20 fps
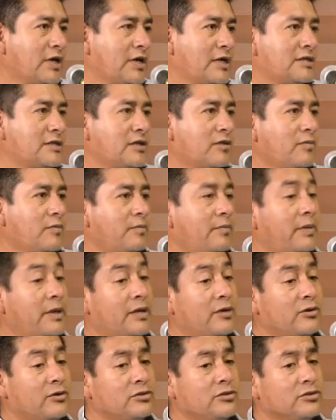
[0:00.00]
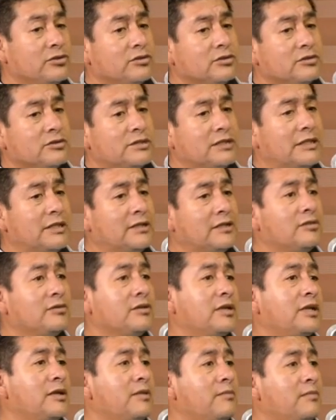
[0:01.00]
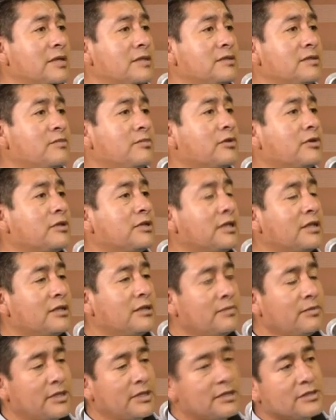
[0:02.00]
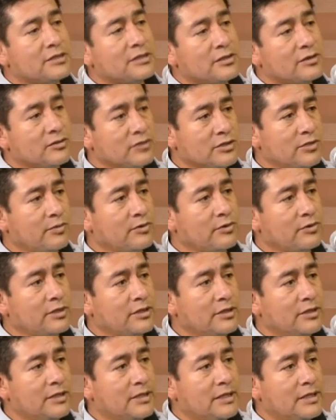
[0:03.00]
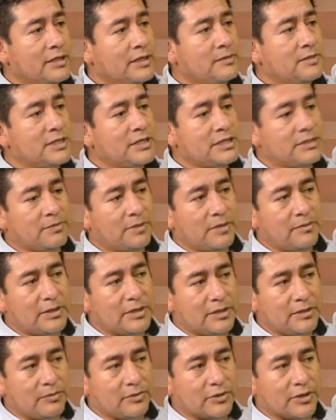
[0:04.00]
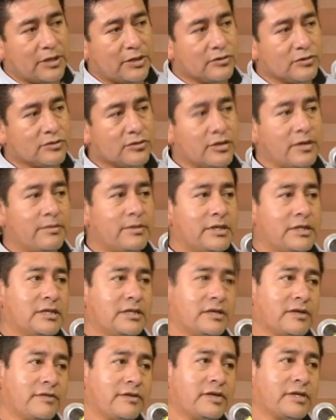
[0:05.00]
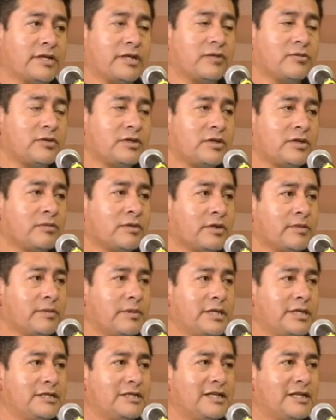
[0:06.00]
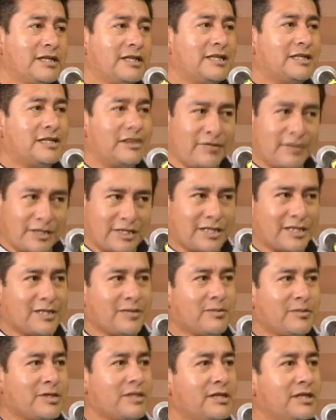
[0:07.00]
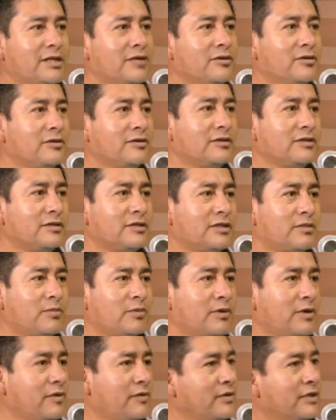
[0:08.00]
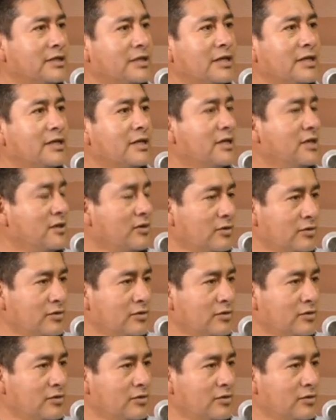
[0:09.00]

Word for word: localizado, pero yo siento que el más importante viene siendo chapulín. Principalmente porque no solamente te afecta cultivo de maíz, te afecta también trigo, te puede afectar